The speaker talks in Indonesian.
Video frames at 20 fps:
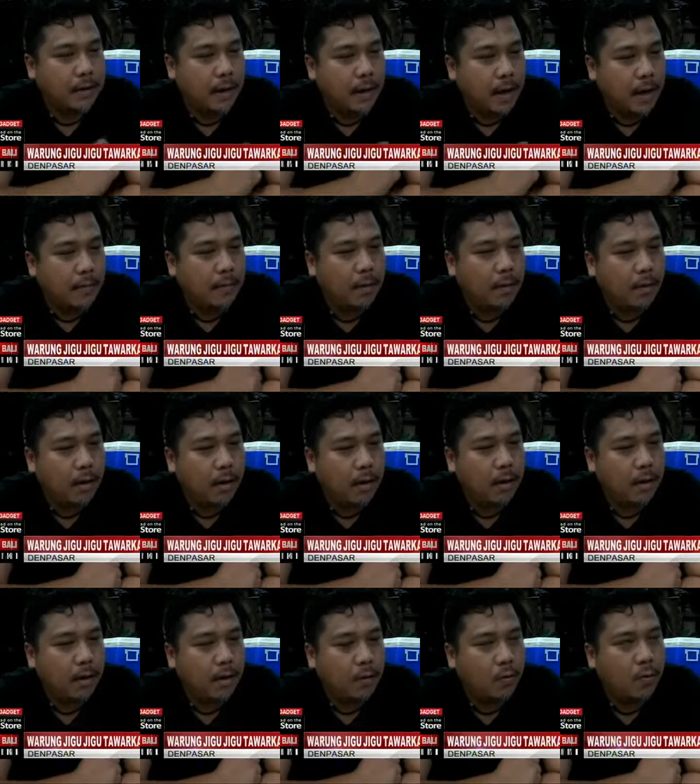menyatakan
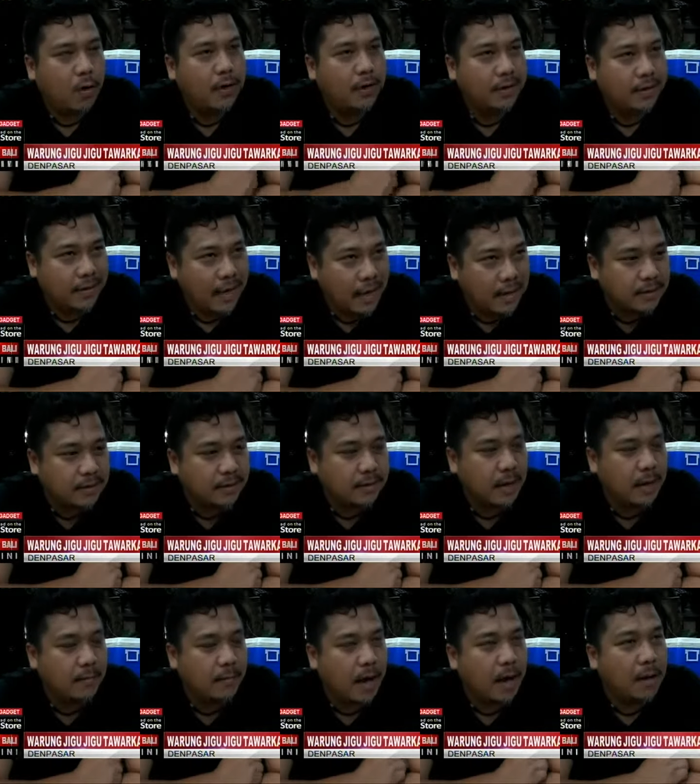bahwa
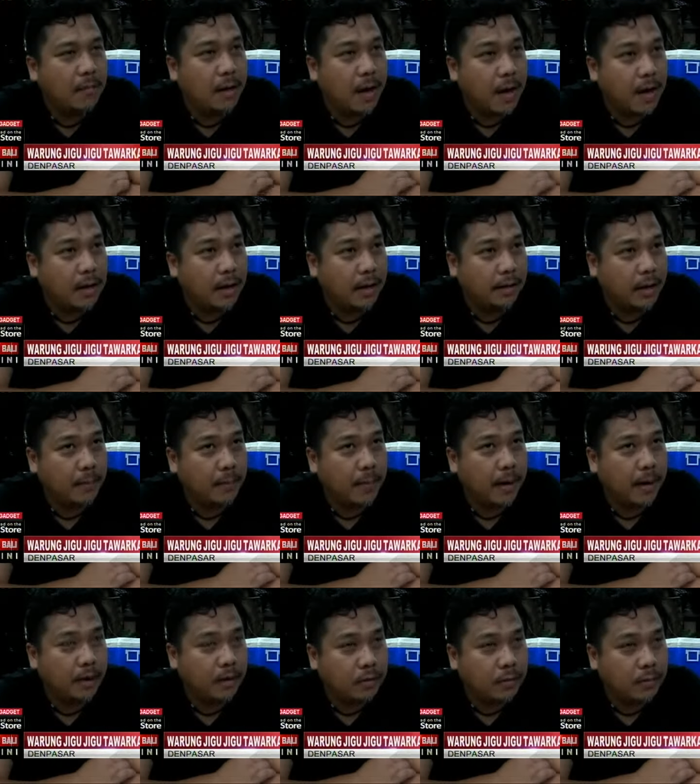kualitas dan bahan-bahan
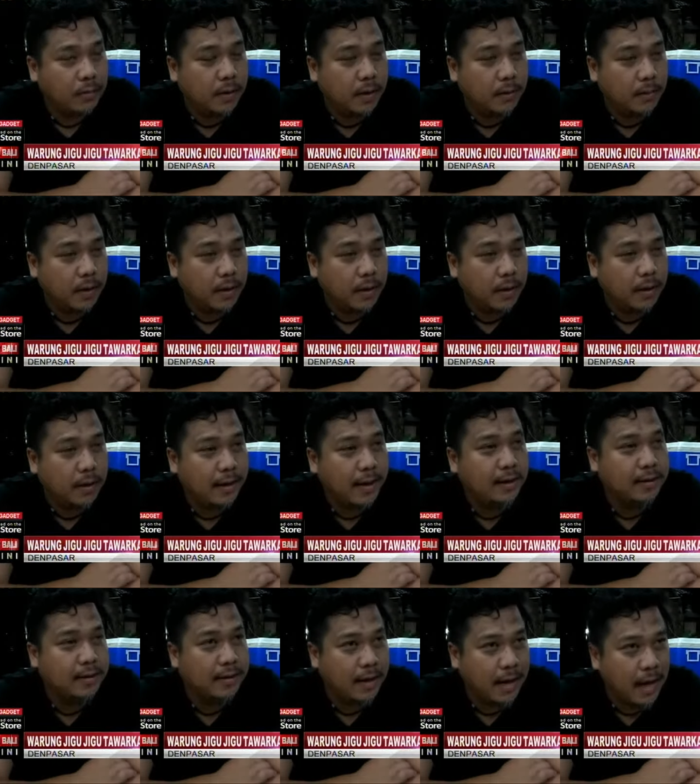yang kita pakai itu
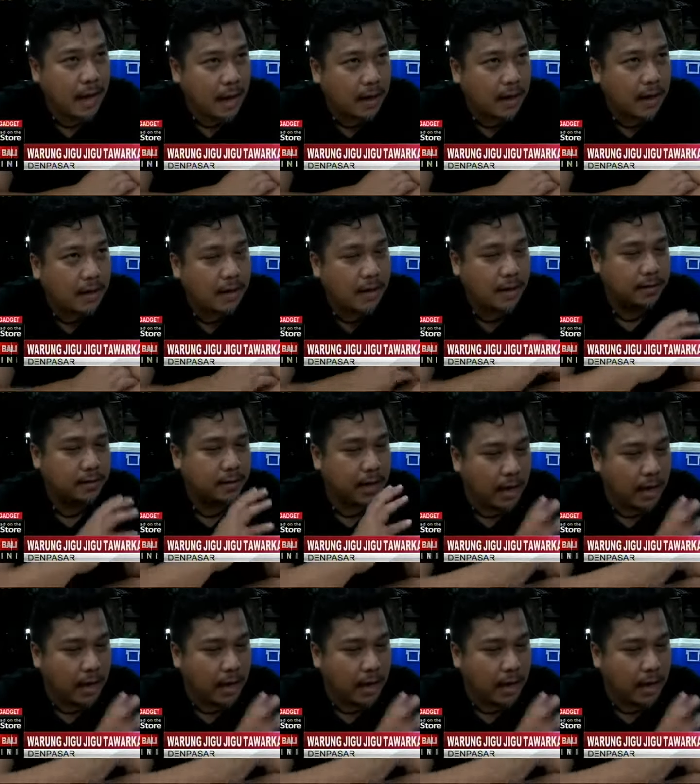benar-benar ikan segar.